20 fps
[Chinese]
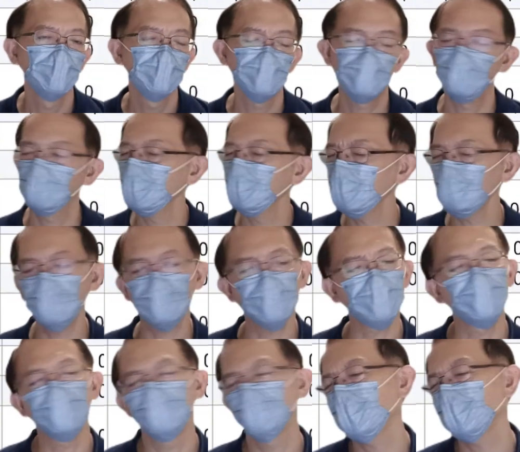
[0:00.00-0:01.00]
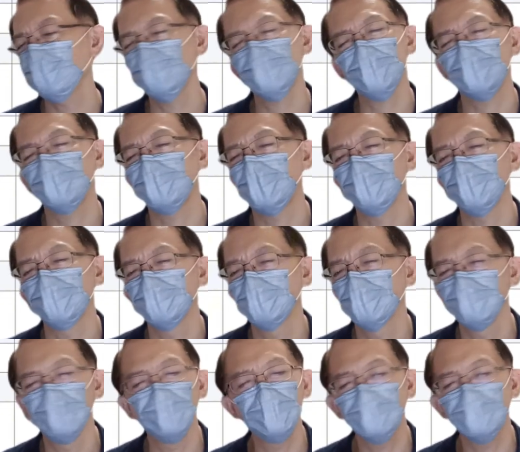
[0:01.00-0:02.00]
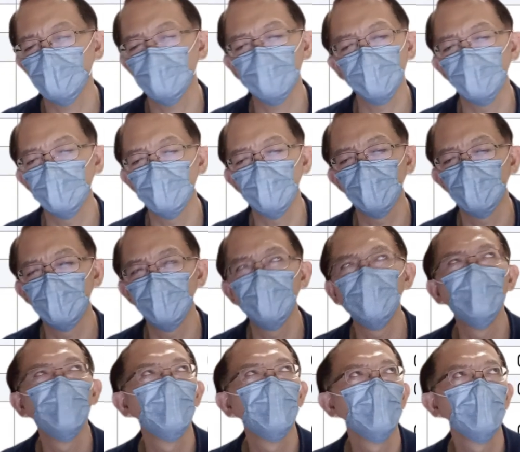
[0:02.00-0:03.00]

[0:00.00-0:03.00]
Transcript: 储蓄险非常难，没有什么纠纷。